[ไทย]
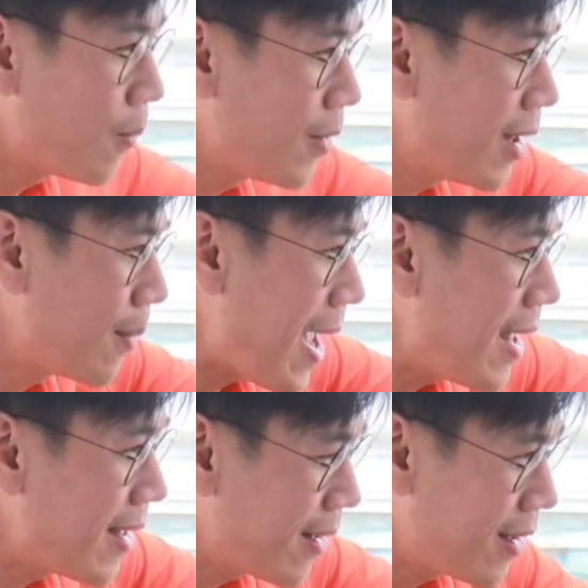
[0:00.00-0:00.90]
มแพร
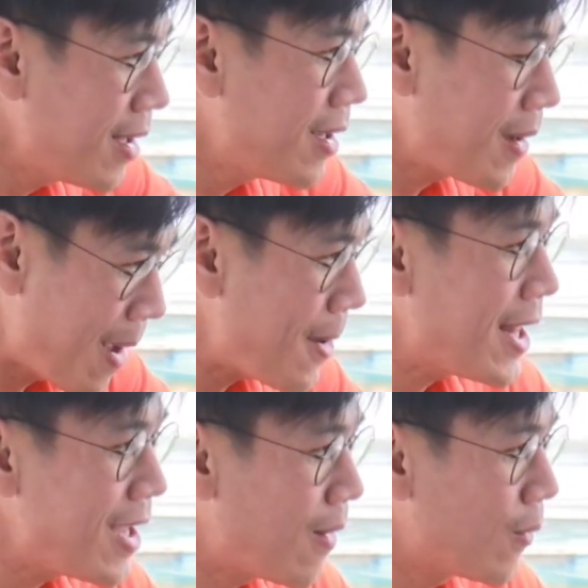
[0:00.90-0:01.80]
นี่คือแค่แพร
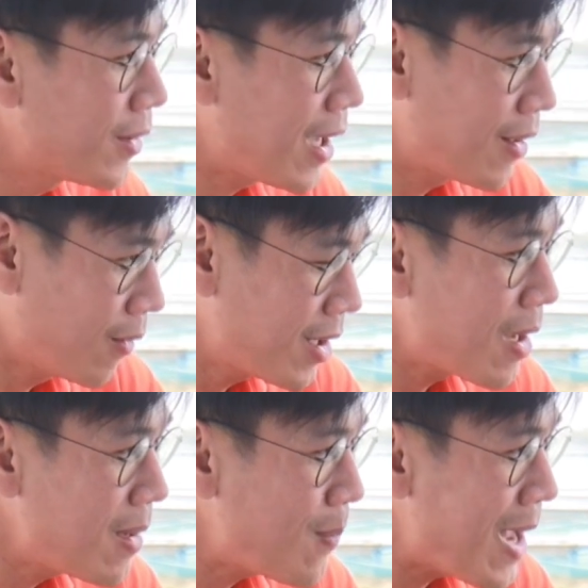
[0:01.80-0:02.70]
เดียวแต่น้องเจ๋ง
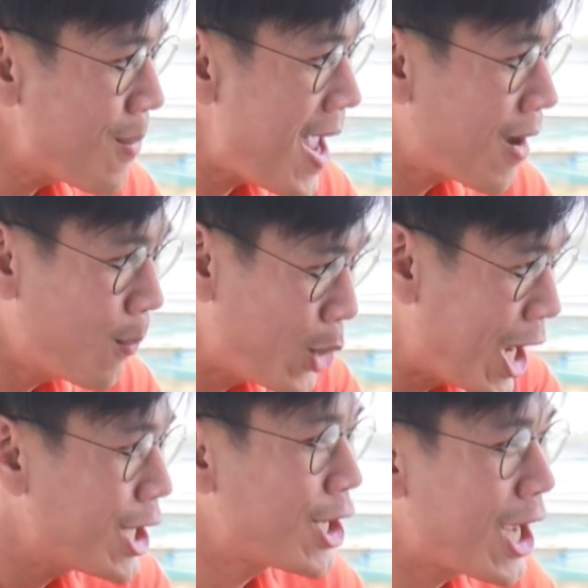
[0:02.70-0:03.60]
มี8แพรก็บริหา
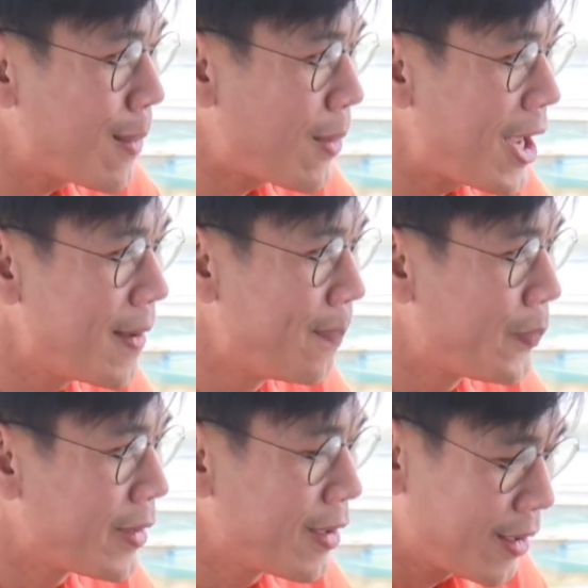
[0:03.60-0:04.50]
รจัดการไป
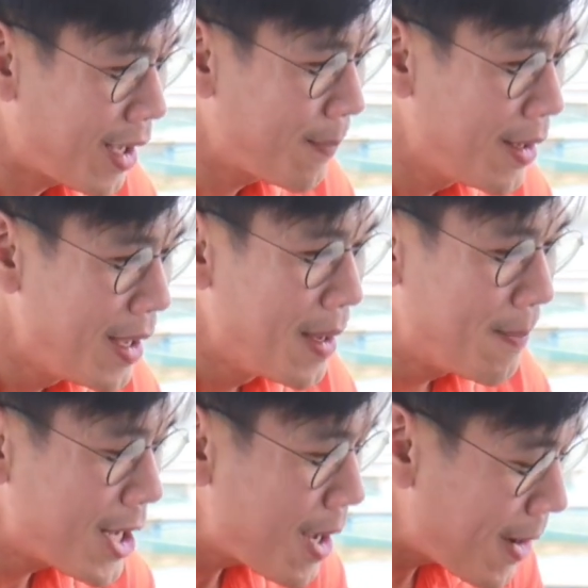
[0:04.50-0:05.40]
ครับเป็
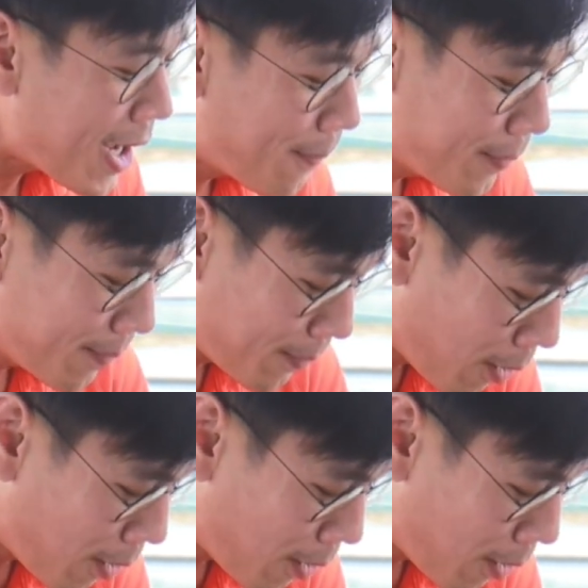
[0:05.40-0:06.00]
นไงบ้างครับพอ